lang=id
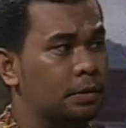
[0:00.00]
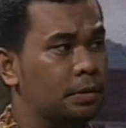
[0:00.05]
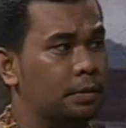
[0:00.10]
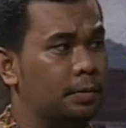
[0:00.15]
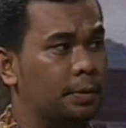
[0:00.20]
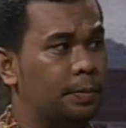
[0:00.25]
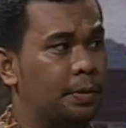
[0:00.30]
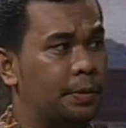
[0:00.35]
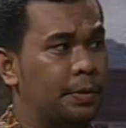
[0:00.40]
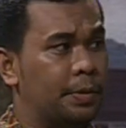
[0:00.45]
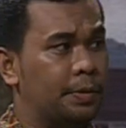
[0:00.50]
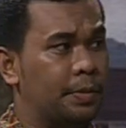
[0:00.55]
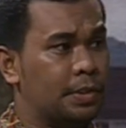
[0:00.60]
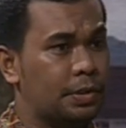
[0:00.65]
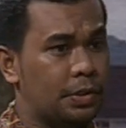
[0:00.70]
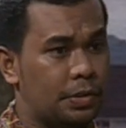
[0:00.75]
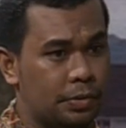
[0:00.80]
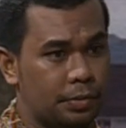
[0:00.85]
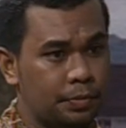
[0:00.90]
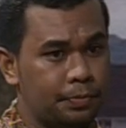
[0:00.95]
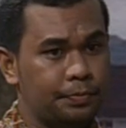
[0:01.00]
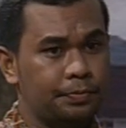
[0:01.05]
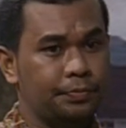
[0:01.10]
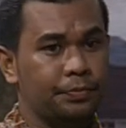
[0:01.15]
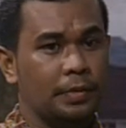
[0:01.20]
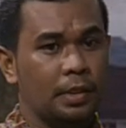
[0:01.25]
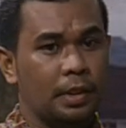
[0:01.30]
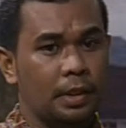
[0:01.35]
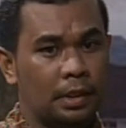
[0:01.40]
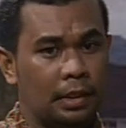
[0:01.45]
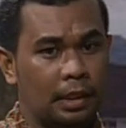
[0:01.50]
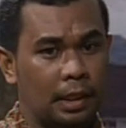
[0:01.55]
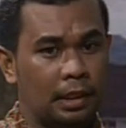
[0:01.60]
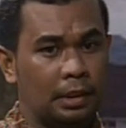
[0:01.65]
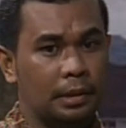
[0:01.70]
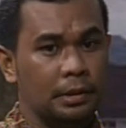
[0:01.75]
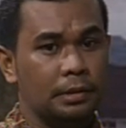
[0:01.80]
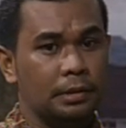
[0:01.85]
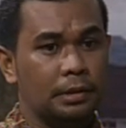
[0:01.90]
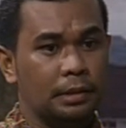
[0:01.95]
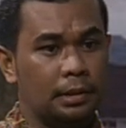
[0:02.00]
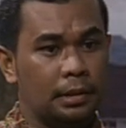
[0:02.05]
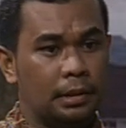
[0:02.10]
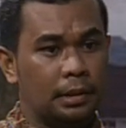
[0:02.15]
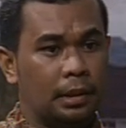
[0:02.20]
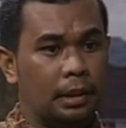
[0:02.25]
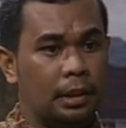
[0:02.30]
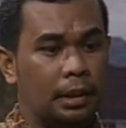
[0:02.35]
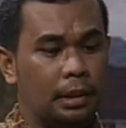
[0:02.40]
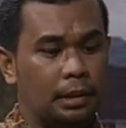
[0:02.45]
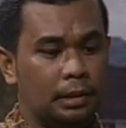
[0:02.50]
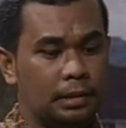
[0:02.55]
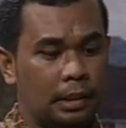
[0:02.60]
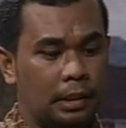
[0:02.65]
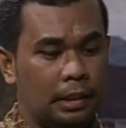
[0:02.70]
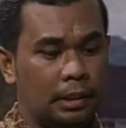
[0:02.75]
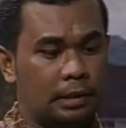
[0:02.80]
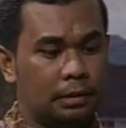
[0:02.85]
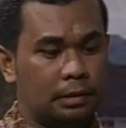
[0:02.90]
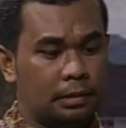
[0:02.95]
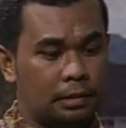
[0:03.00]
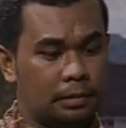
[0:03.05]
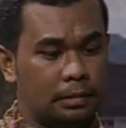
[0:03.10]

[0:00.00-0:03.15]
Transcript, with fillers: sama Pembimbing Sindu dan uh, saya lihat